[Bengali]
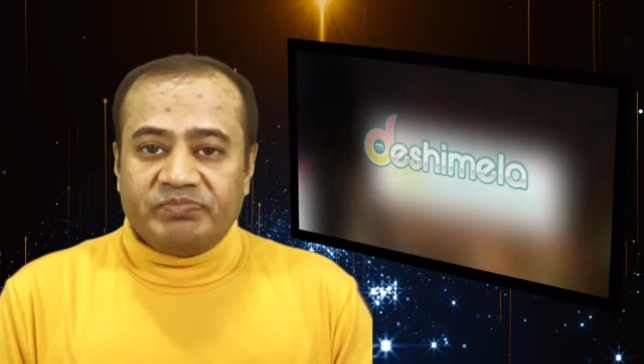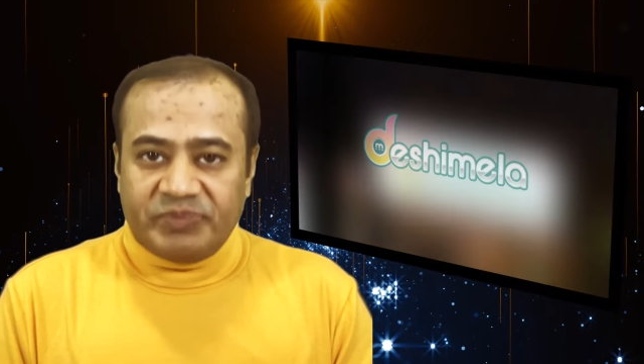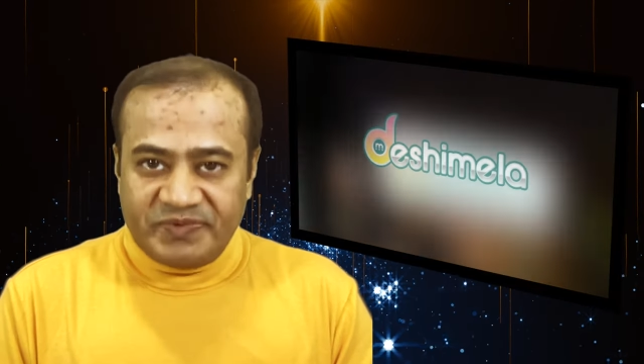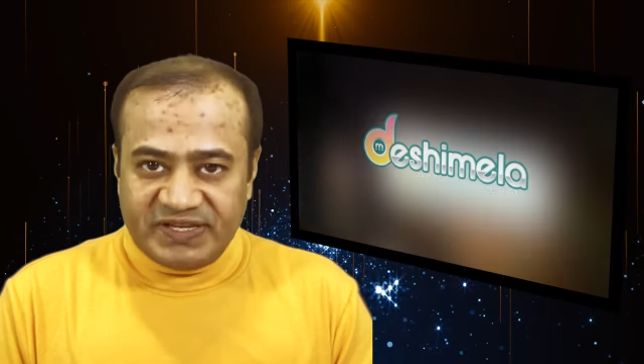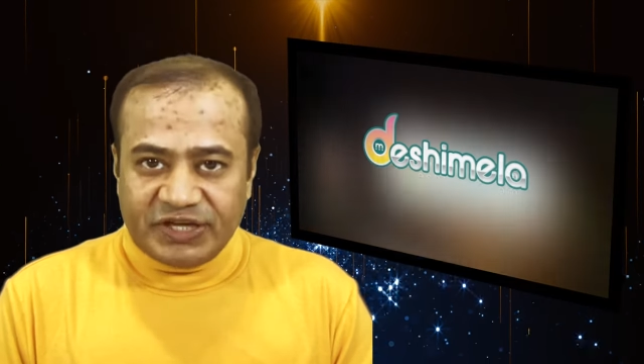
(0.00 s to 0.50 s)

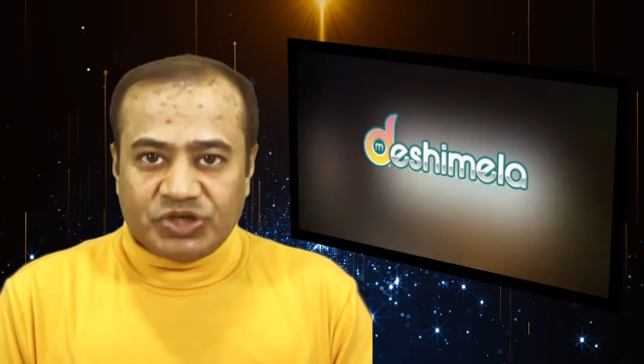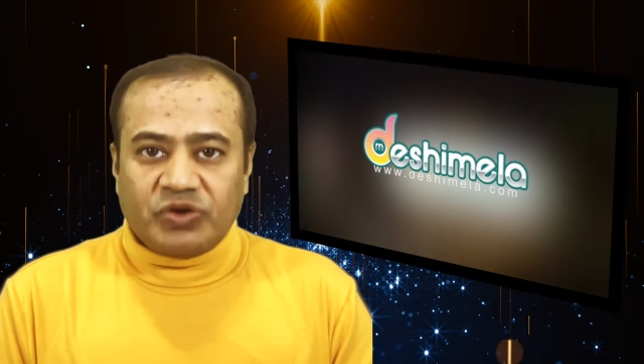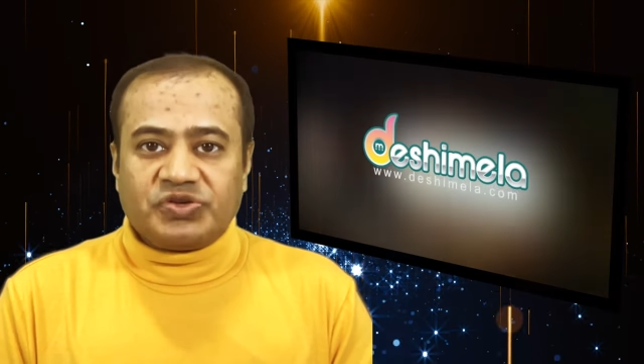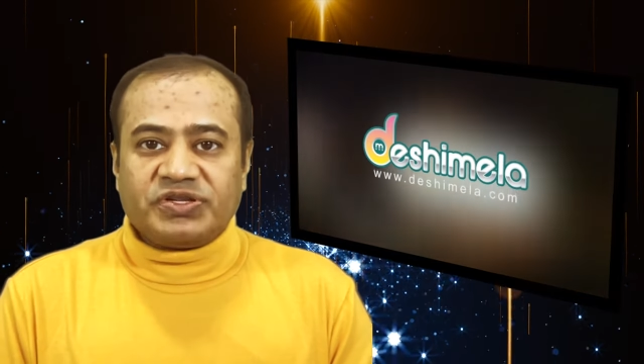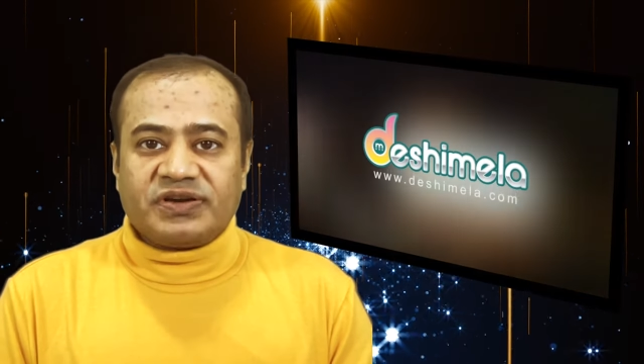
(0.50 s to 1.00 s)
পিবিসিকে
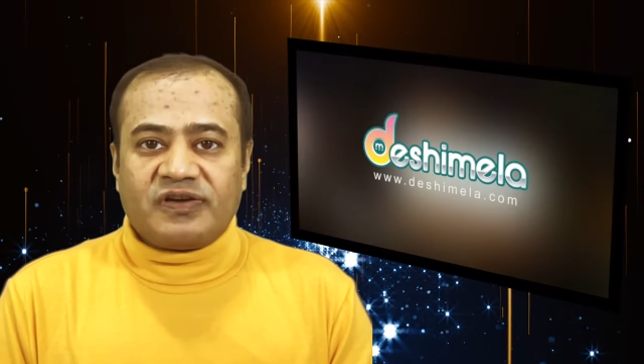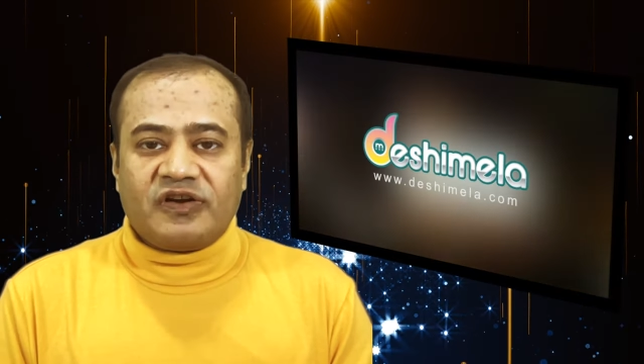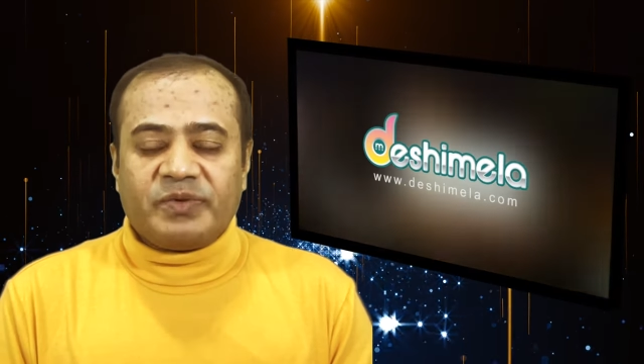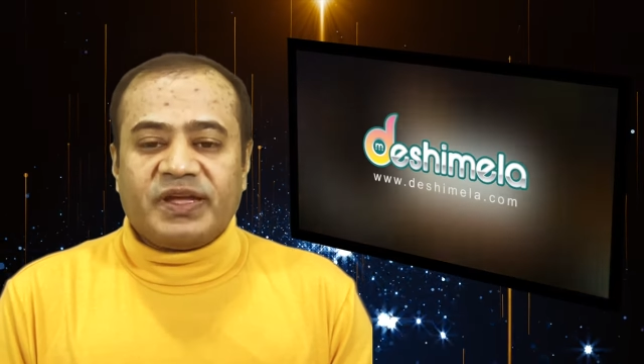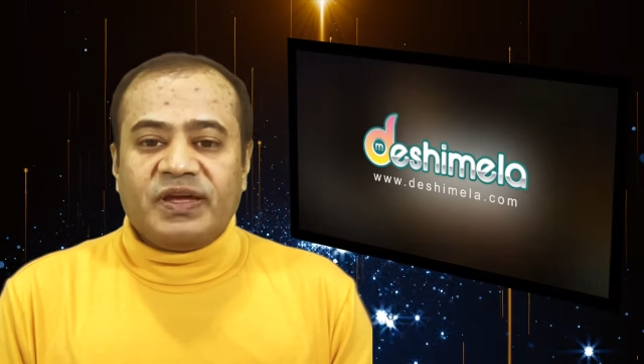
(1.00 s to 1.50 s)
সহযোগিতা করা
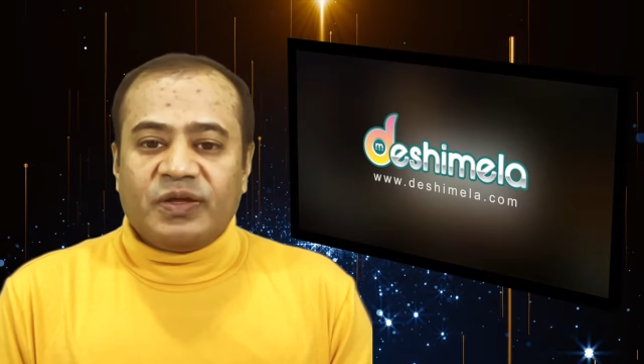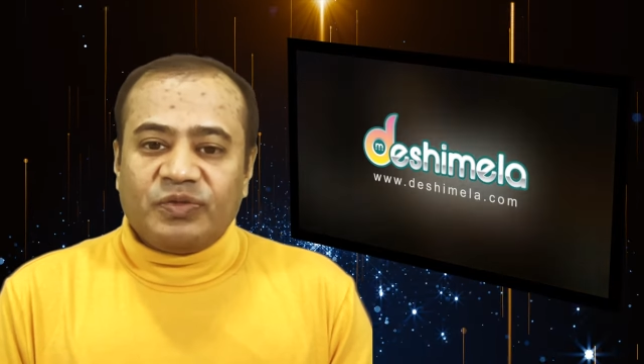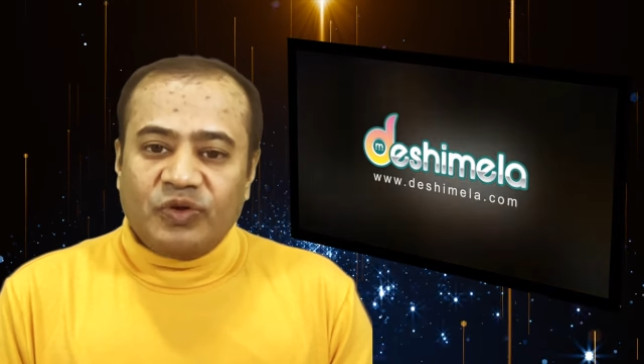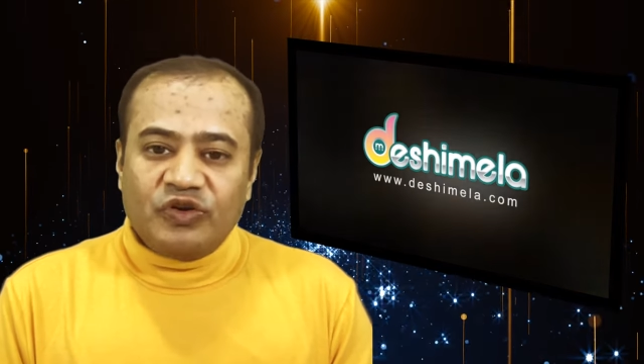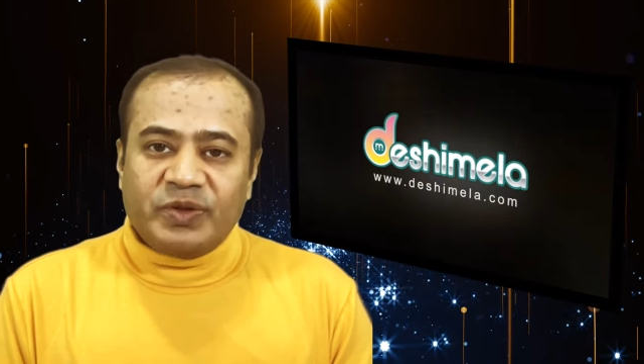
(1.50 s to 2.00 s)
হবে
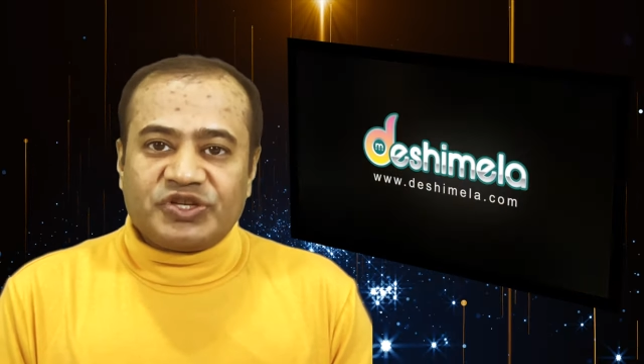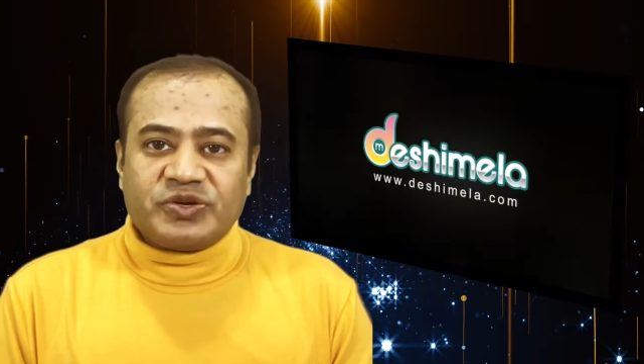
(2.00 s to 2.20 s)
ধন্যবাদ